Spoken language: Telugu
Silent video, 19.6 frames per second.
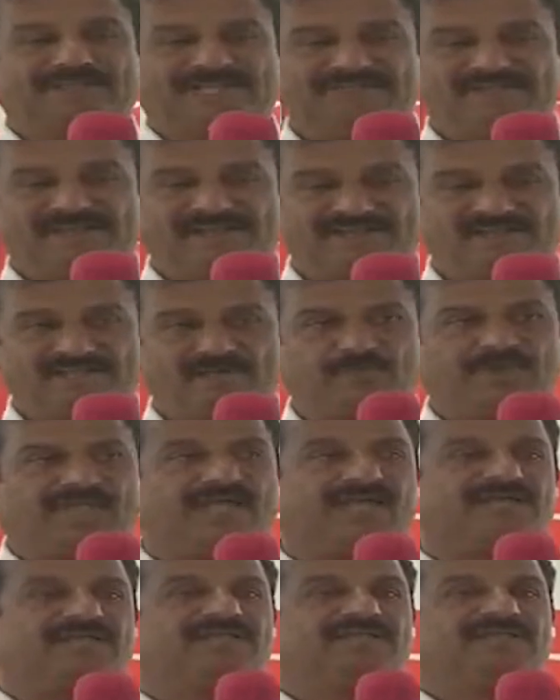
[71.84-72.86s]
మరి ఇవన్నీ
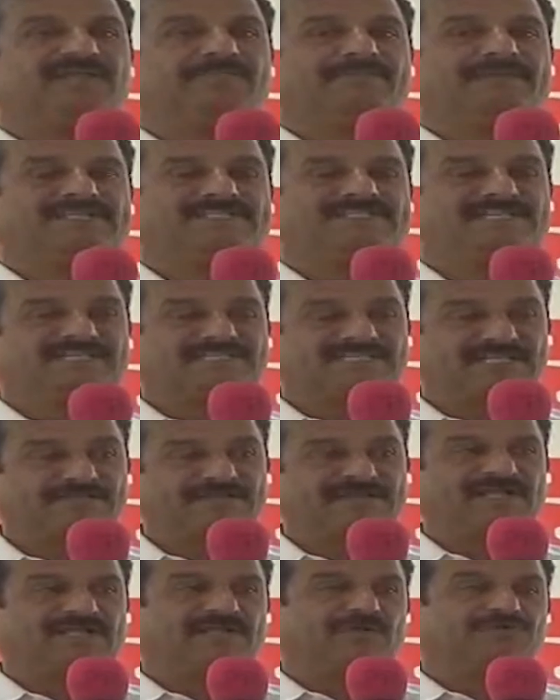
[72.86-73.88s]
కూడా మరి శిక్ష
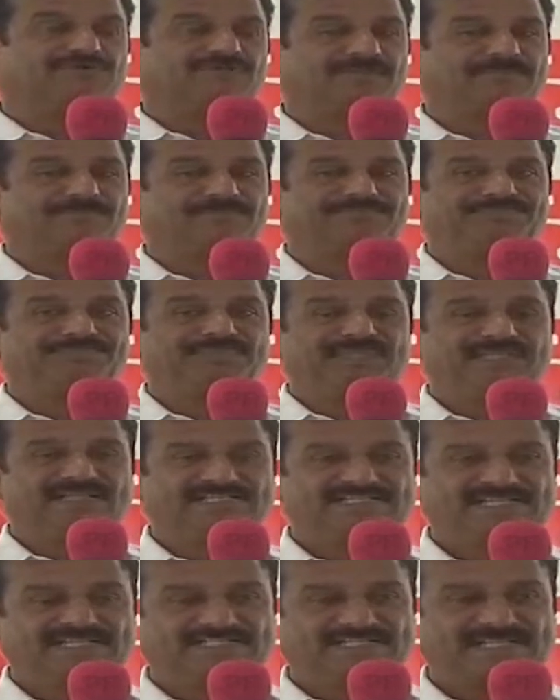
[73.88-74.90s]
మనకు అవసరం ఈ
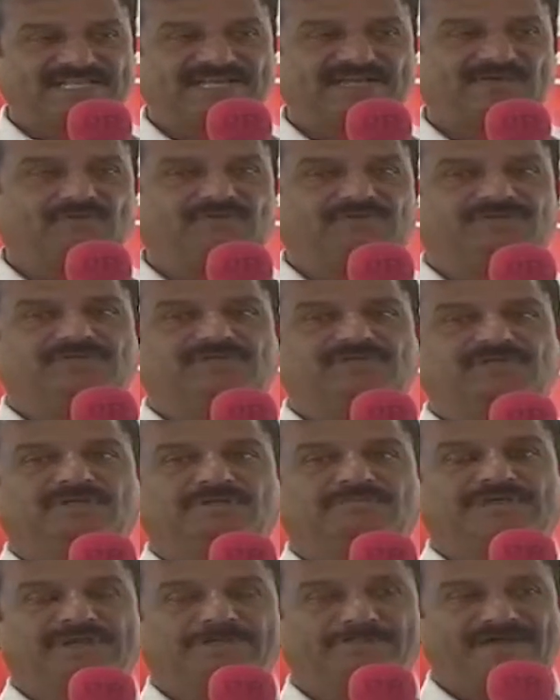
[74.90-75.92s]
శిక్షణను
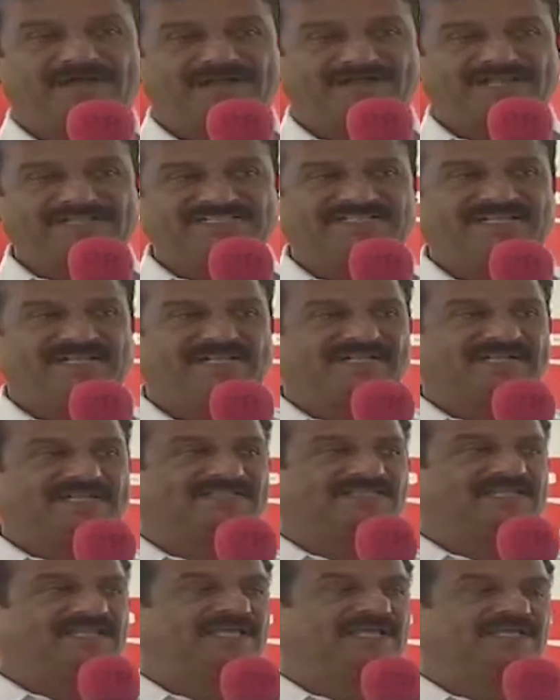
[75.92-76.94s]
మరి
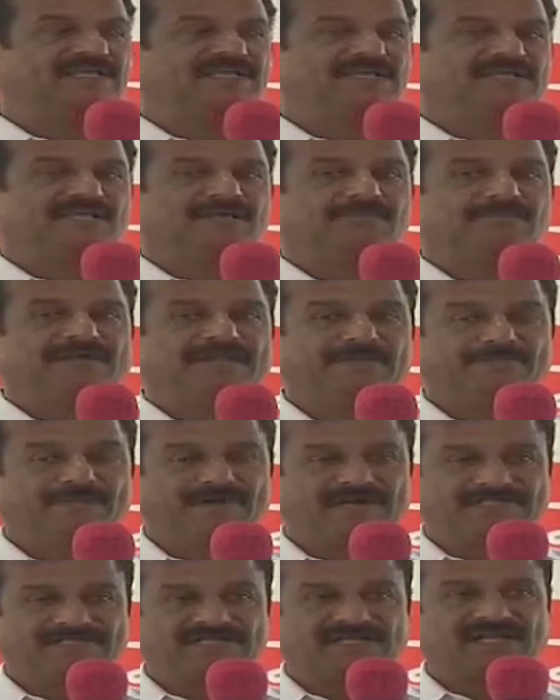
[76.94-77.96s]
పాటించినట్టయితే మరి
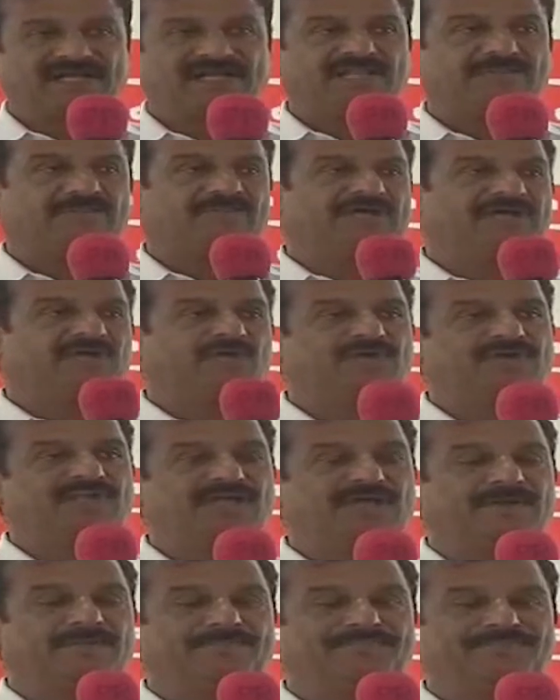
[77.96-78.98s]
పాతకాలం కాకుండా
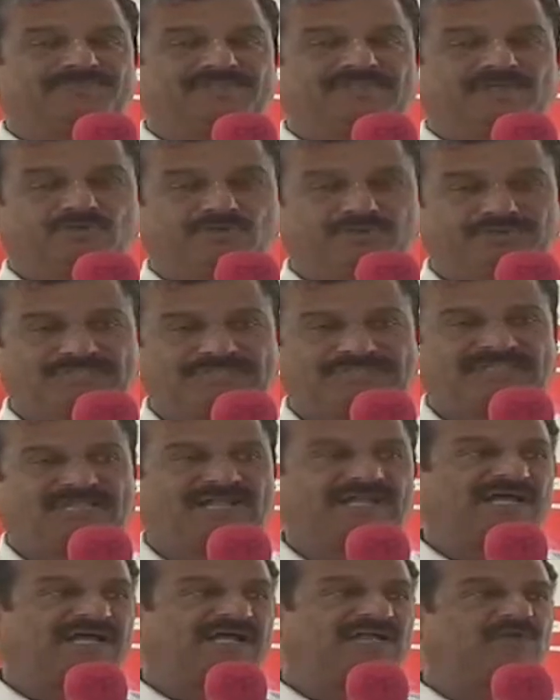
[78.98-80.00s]
ఈ కొత్త
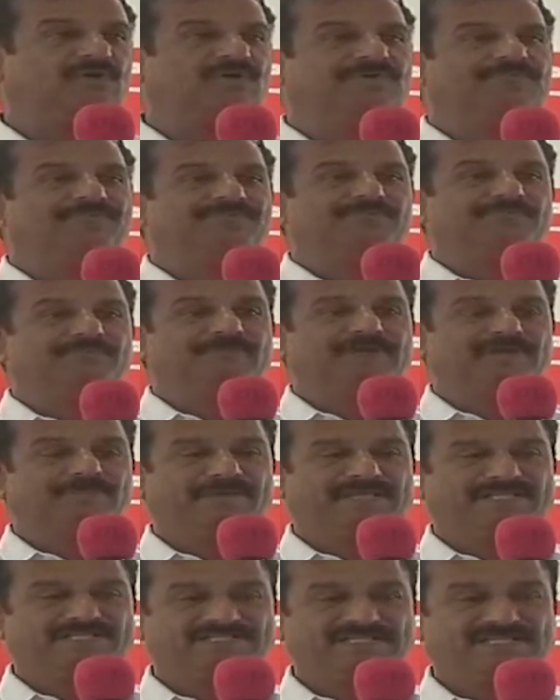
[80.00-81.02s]
తరహాలు మరి
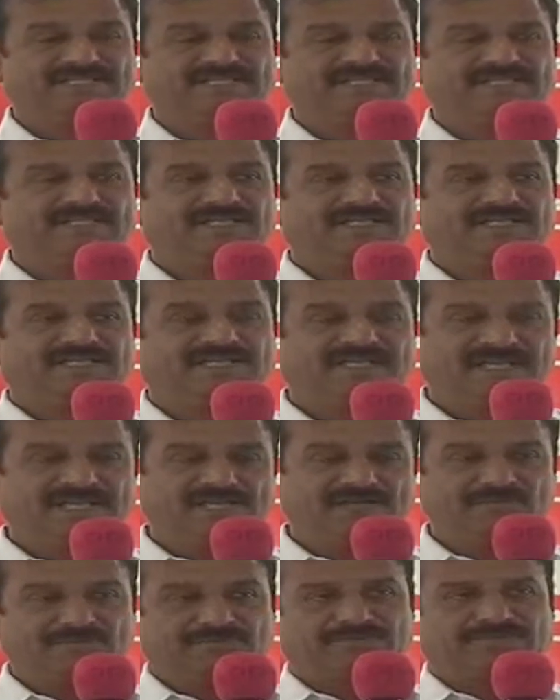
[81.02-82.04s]
మంచి
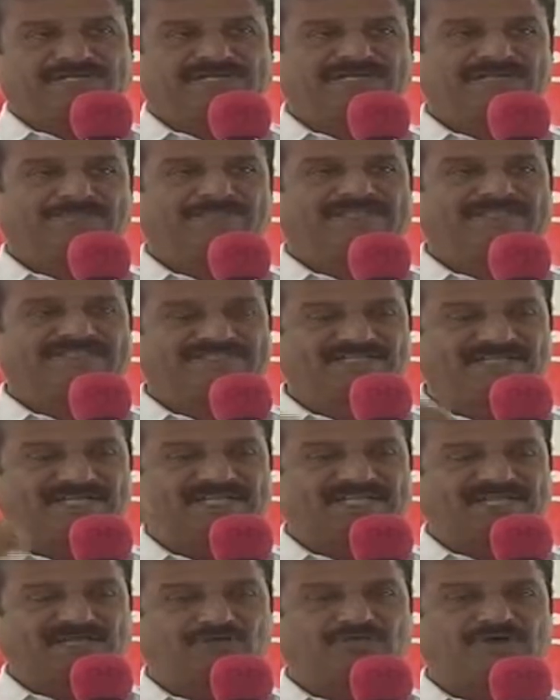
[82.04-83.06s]
హీల్డ్ అంటే మంచిగా
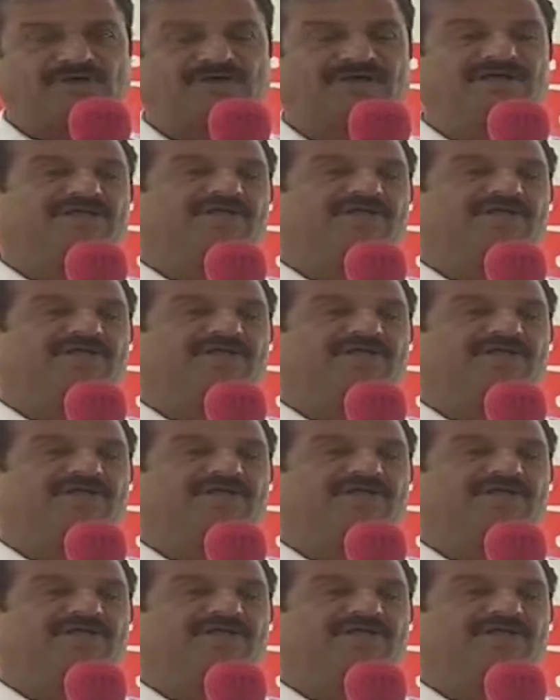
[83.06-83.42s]
ఎక్కువ